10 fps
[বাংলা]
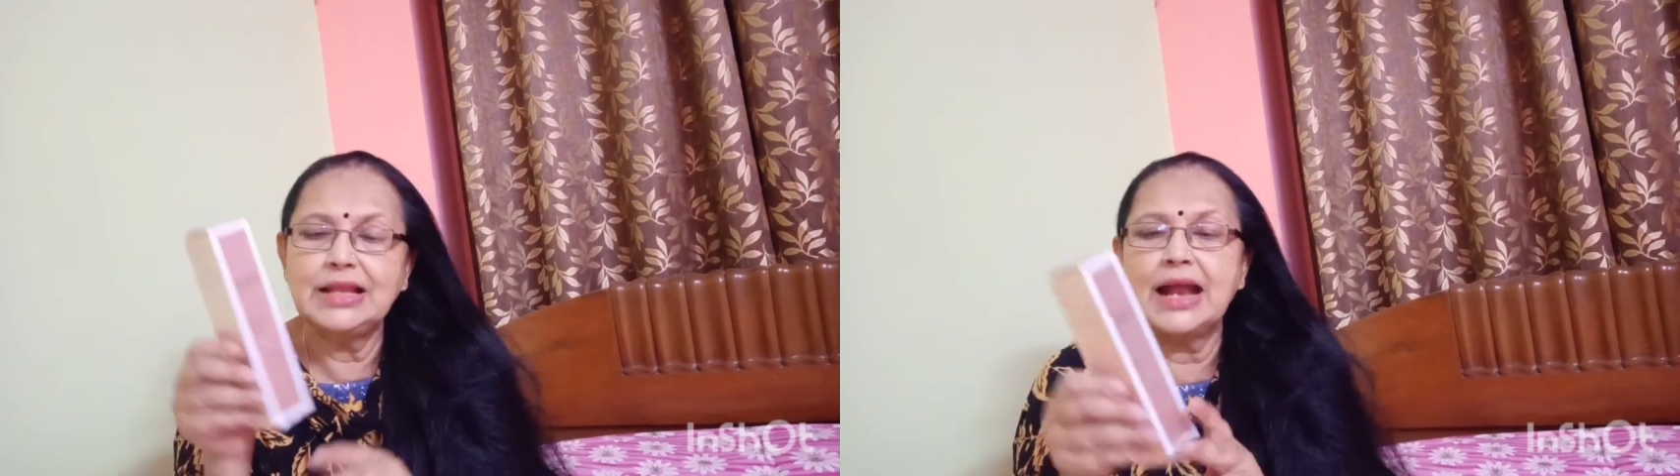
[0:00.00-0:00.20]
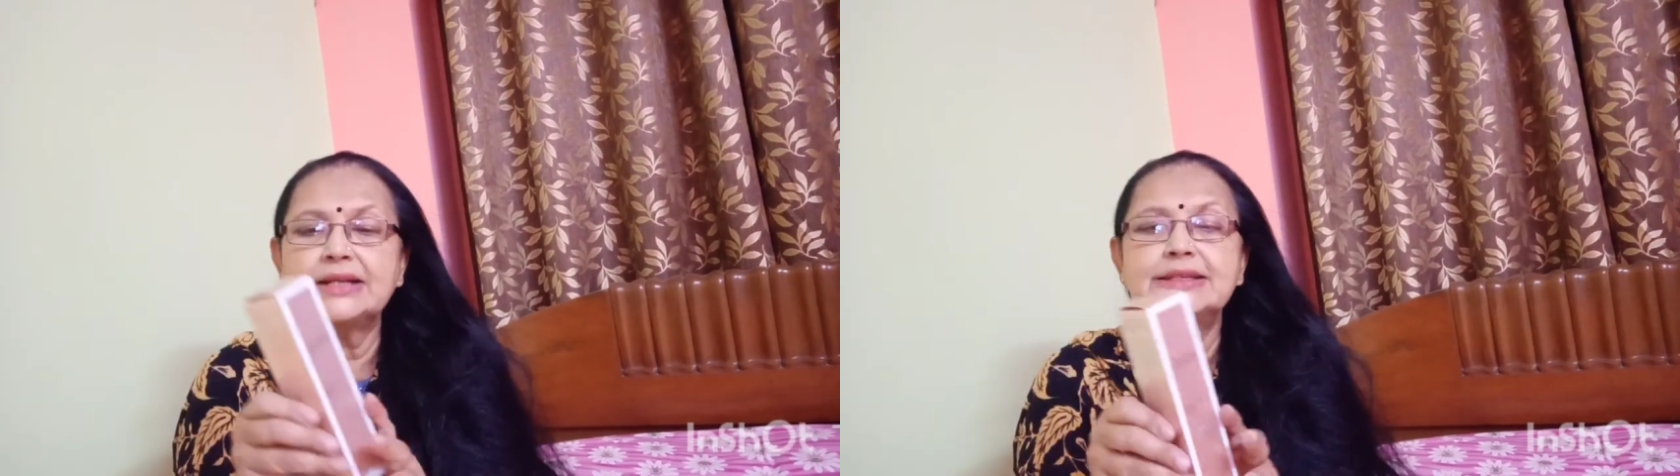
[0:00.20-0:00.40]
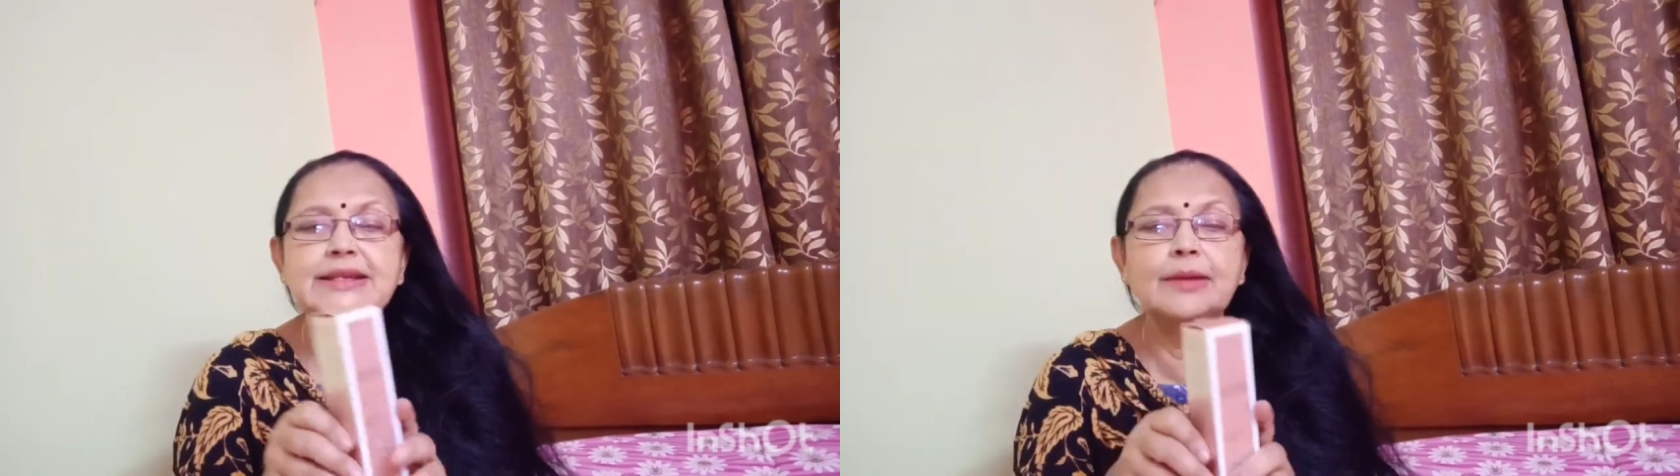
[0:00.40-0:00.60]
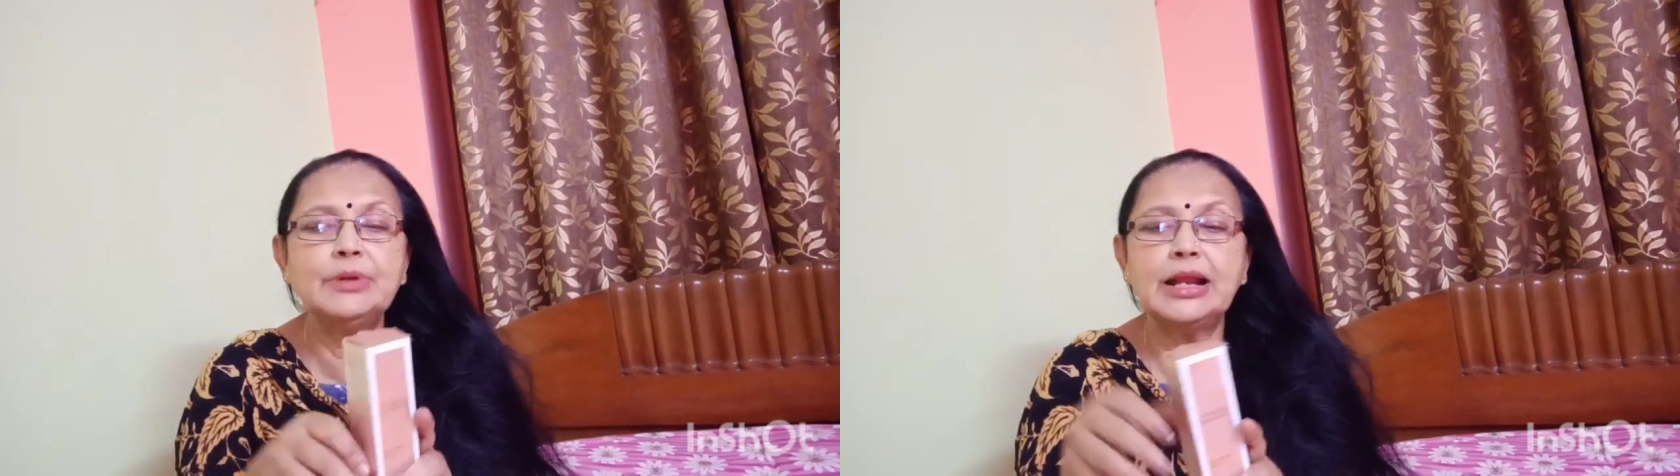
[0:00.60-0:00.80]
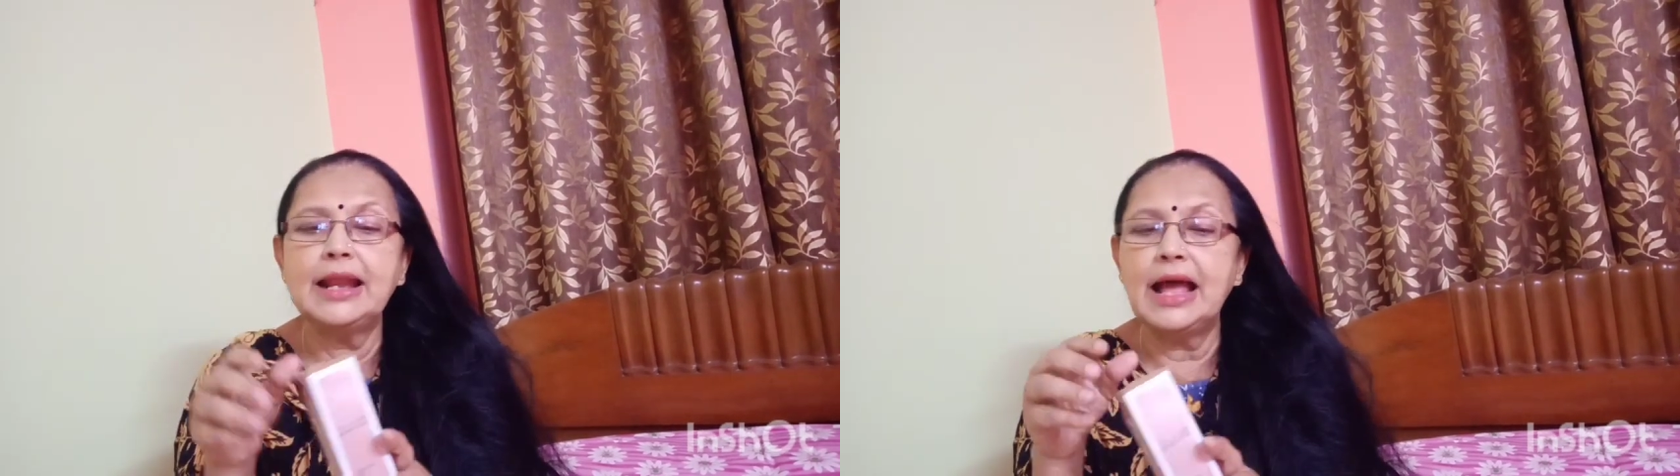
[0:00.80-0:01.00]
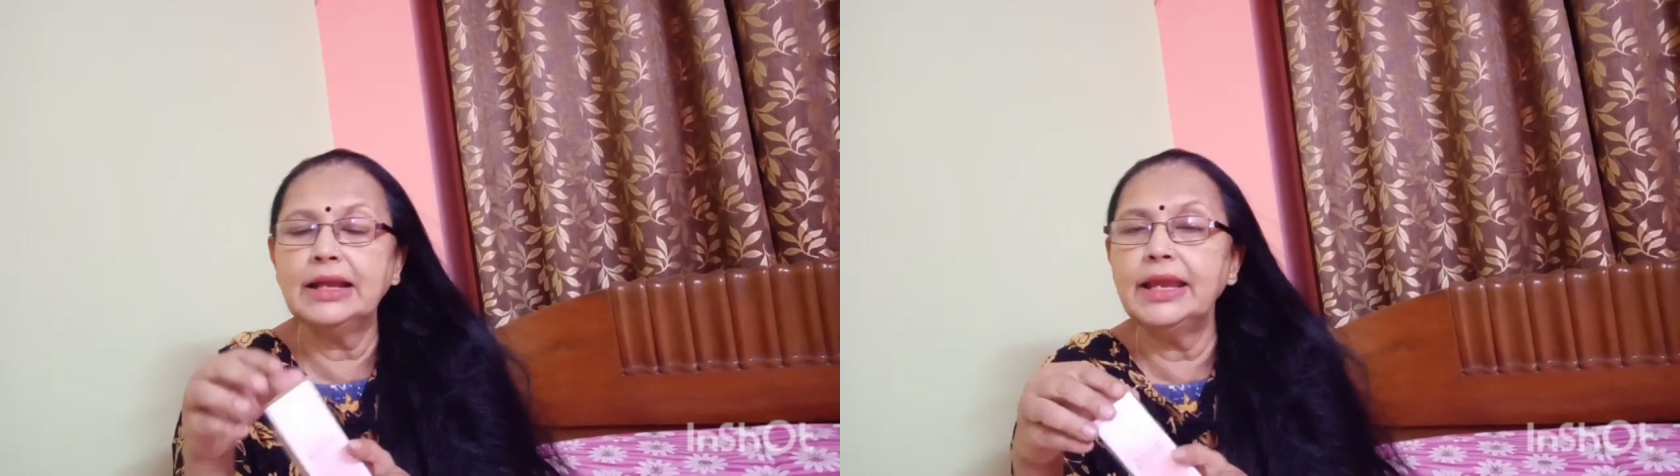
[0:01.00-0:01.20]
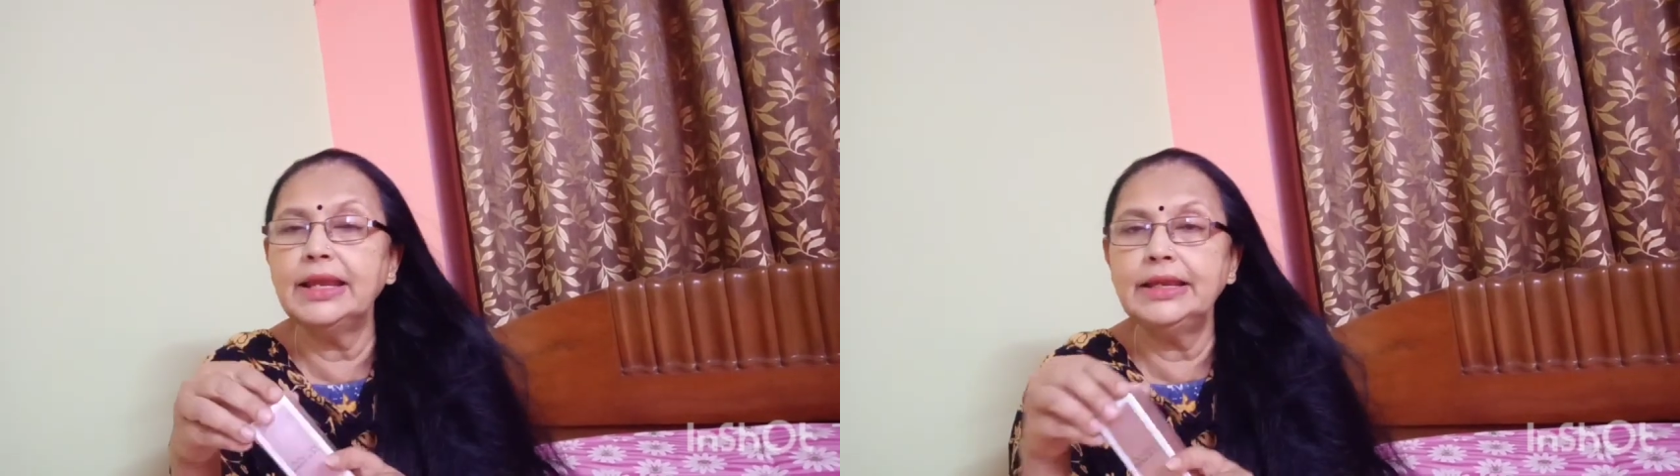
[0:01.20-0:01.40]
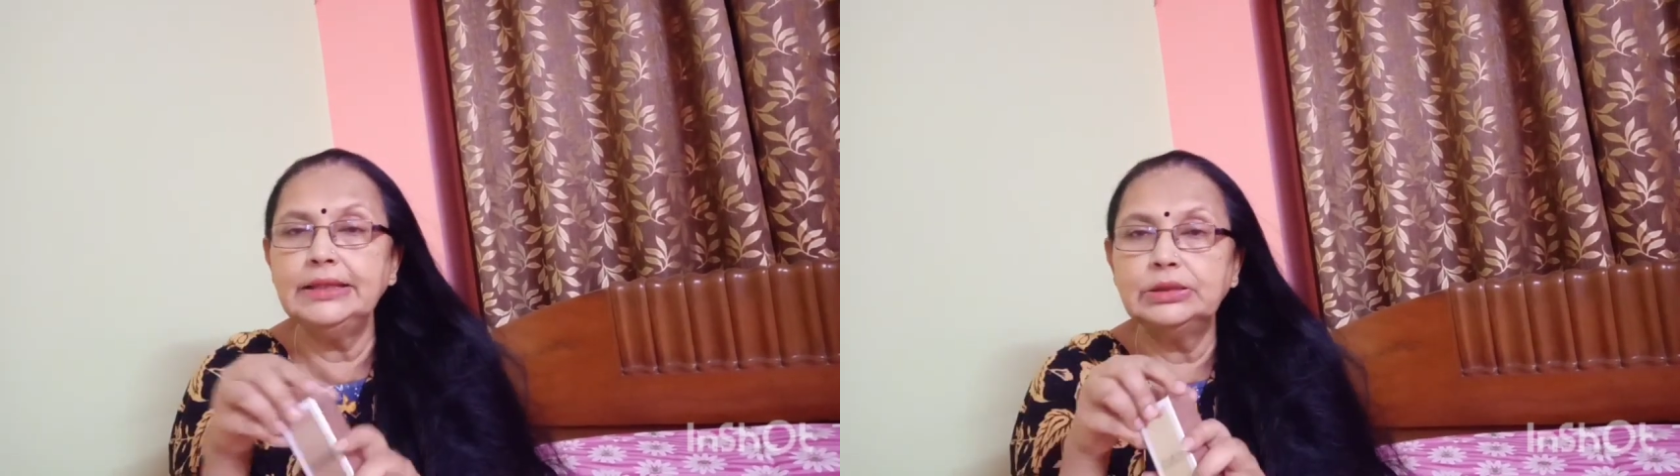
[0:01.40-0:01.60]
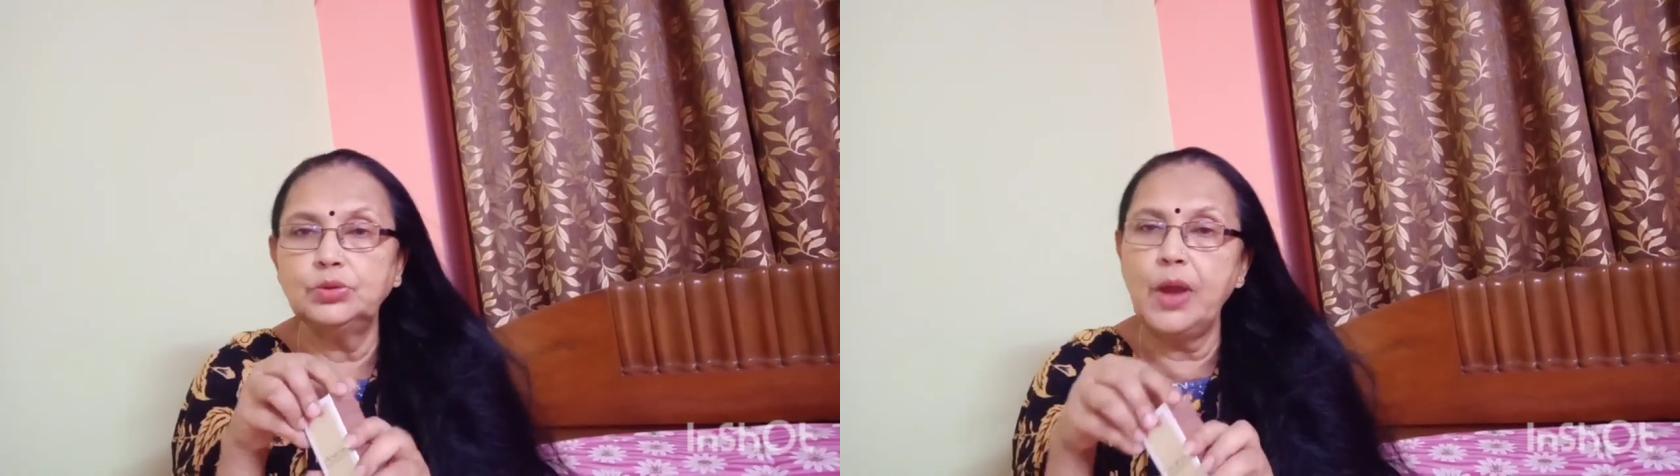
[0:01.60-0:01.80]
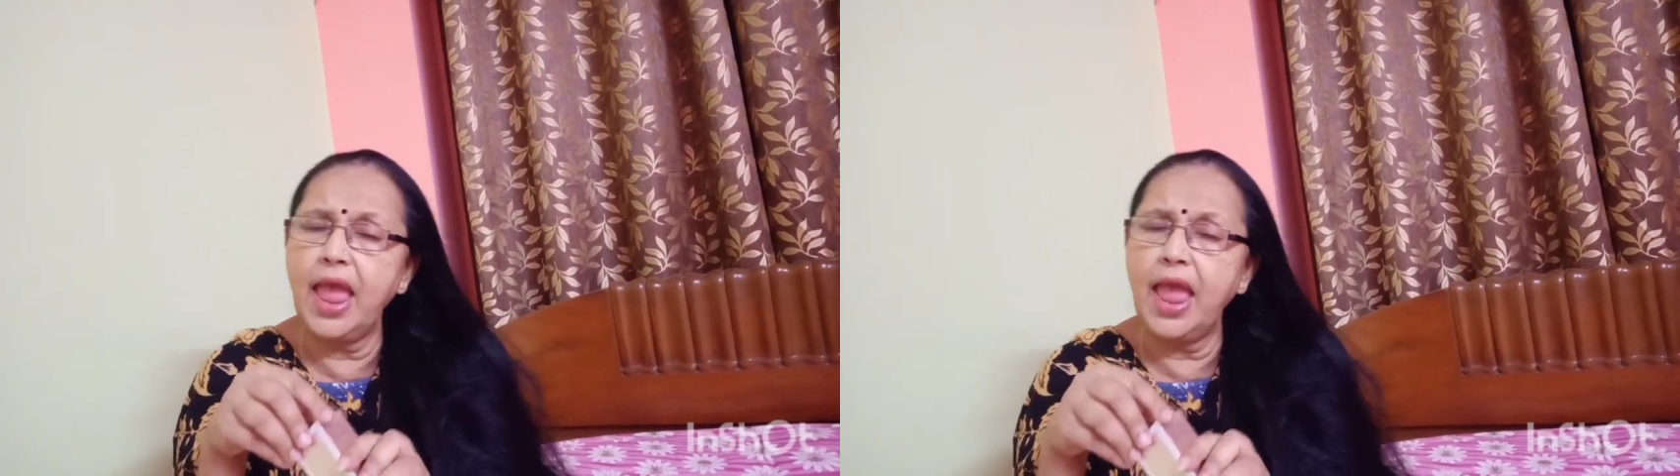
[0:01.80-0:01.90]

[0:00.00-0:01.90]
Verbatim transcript: আর সিরামটা লাগে কিন্তু